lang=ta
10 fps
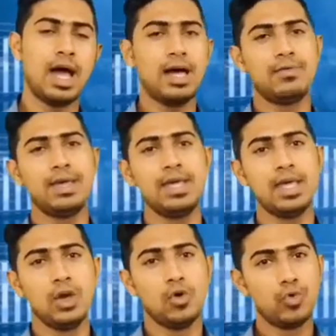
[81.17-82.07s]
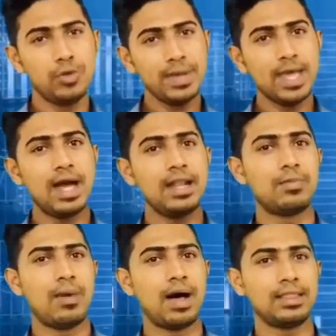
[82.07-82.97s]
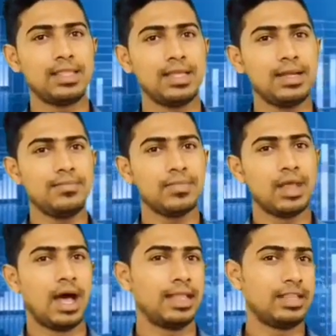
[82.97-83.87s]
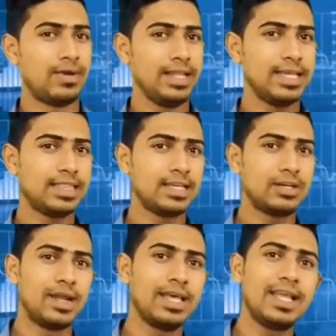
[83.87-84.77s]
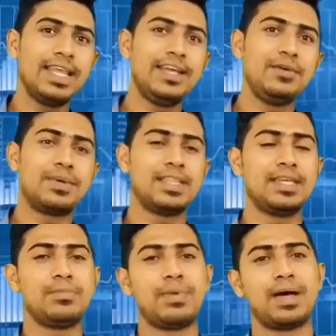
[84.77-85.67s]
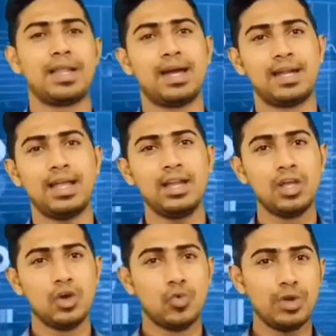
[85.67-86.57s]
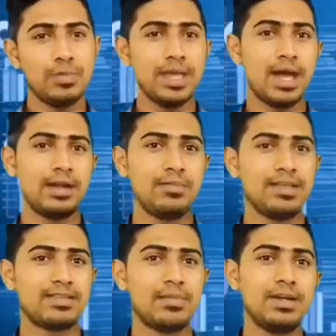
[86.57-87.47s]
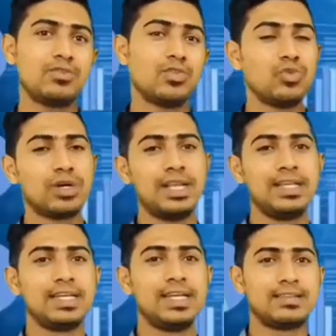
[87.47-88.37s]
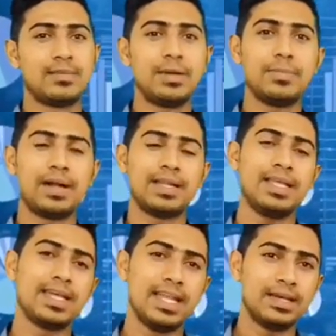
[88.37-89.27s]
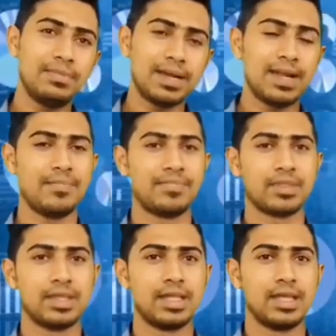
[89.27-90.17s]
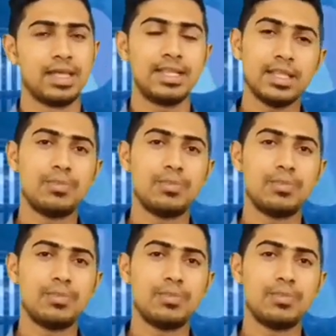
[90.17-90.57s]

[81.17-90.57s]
ஆகவே உரிமையாளர் மாத்திரம் அந்த வணிகத்துக்கு வளங்களை ஈடுபடுத்தி இருப்பாரேயானால் உரிமையாண்மை சமன் சொத்துக்கள் என்கின்ற சமன்பாட்டை எங்களுக்கு பெறலாம் இருந்த